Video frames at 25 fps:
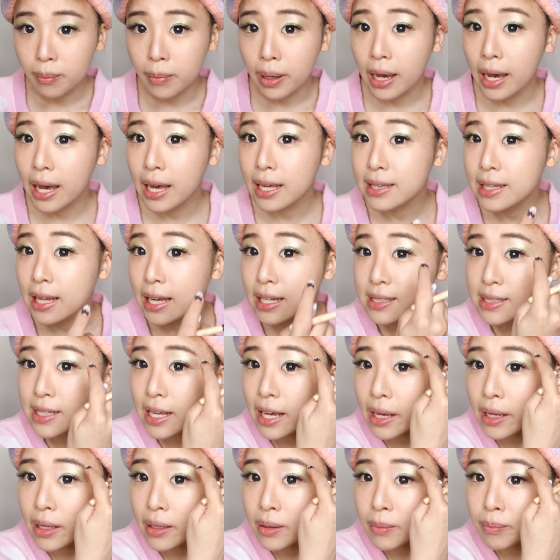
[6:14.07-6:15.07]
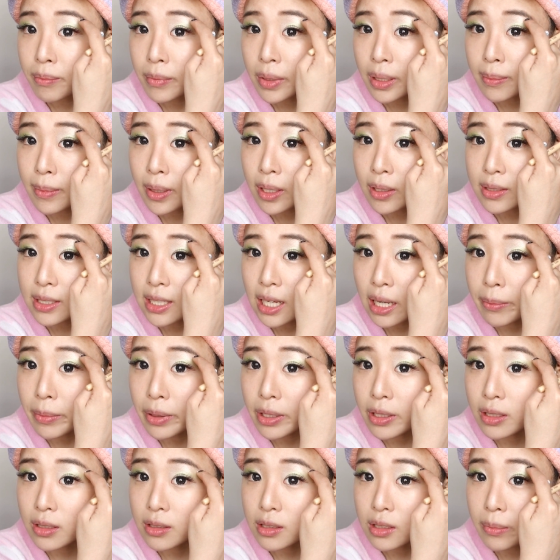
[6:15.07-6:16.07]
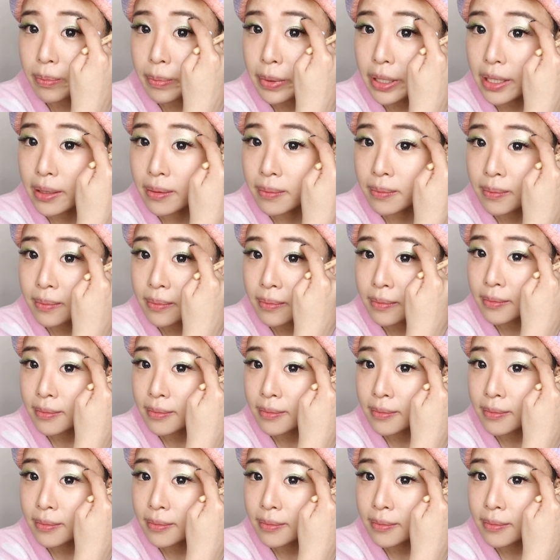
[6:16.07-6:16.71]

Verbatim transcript: 把它打在眉毛下面的这边。